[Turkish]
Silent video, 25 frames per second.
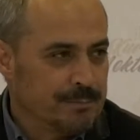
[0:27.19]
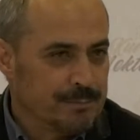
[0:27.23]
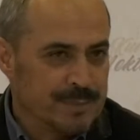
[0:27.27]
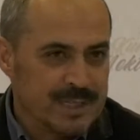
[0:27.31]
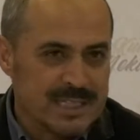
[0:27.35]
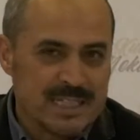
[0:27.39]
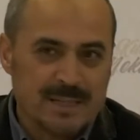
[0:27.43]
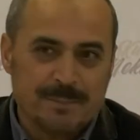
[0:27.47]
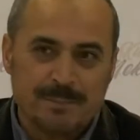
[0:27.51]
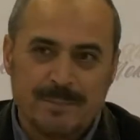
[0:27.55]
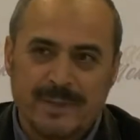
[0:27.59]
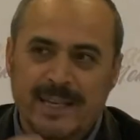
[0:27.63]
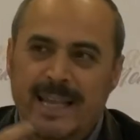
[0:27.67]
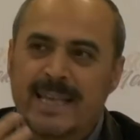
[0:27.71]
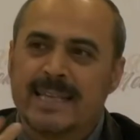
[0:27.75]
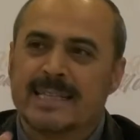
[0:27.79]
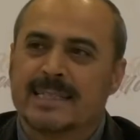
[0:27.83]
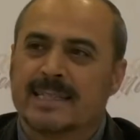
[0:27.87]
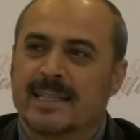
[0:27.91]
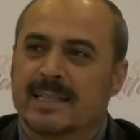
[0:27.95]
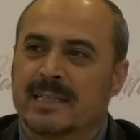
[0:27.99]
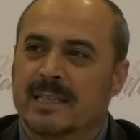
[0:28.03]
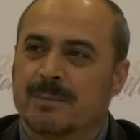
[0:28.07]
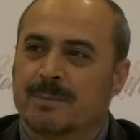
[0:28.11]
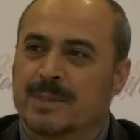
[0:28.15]
bizim ne
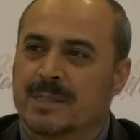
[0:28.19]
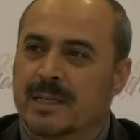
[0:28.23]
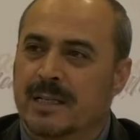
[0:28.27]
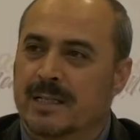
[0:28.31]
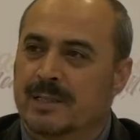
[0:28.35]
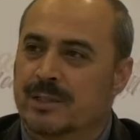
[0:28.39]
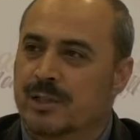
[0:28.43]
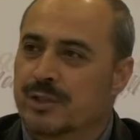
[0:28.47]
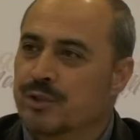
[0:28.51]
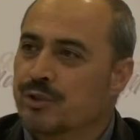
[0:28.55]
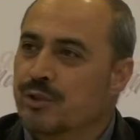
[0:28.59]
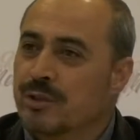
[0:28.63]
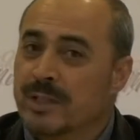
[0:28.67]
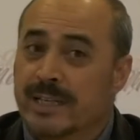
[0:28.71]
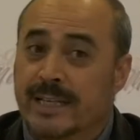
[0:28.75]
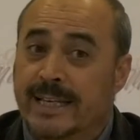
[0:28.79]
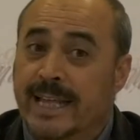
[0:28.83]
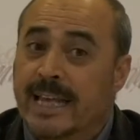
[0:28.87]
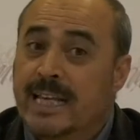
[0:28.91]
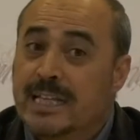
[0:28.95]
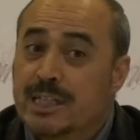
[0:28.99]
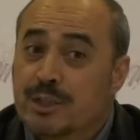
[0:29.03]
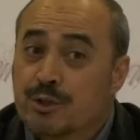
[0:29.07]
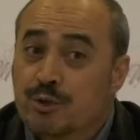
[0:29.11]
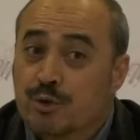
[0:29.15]
istediğimizi ancak diyor ki
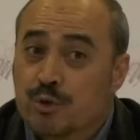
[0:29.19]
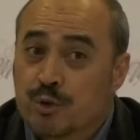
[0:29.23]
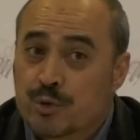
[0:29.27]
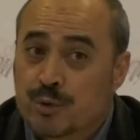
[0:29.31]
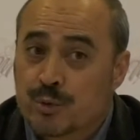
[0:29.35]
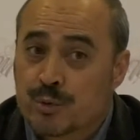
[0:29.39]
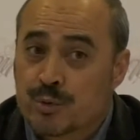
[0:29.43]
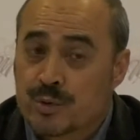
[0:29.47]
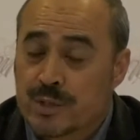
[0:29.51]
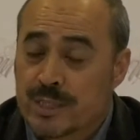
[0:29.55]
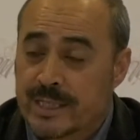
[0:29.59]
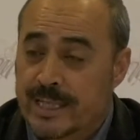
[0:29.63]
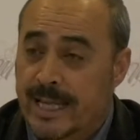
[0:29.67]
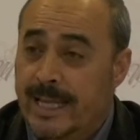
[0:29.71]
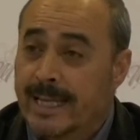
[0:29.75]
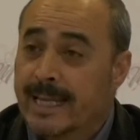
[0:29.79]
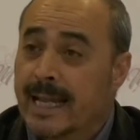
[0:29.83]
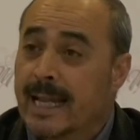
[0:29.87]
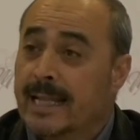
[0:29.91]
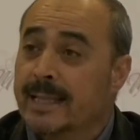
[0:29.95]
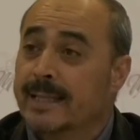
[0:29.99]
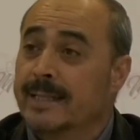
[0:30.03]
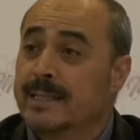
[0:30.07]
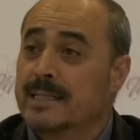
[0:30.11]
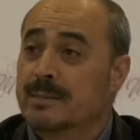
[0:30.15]
ne istiyorsunuz, niye
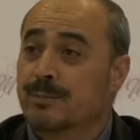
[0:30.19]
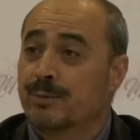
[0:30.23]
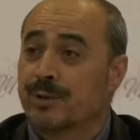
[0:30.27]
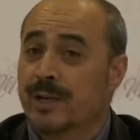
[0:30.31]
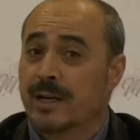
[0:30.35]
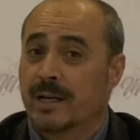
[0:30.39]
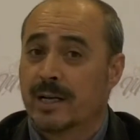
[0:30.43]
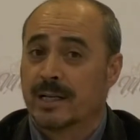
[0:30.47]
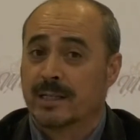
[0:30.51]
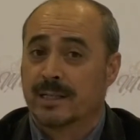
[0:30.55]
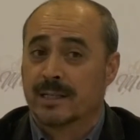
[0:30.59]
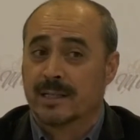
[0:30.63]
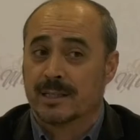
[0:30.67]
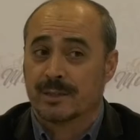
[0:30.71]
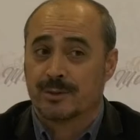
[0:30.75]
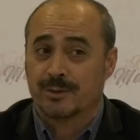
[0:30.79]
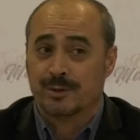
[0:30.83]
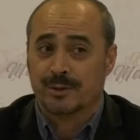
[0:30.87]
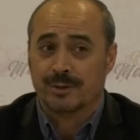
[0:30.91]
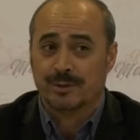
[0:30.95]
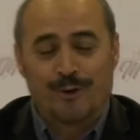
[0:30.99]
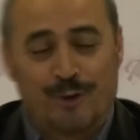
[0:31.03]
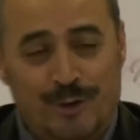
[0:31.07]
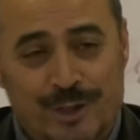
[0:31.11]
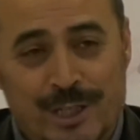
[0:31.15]
geldiniz? geldiniz buraya kadar
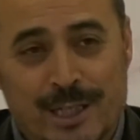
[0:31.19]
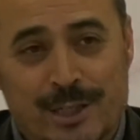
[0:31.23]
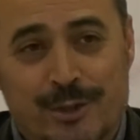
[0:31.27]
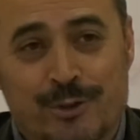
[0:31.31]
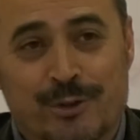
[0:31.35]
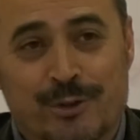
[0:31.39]
diyor. O da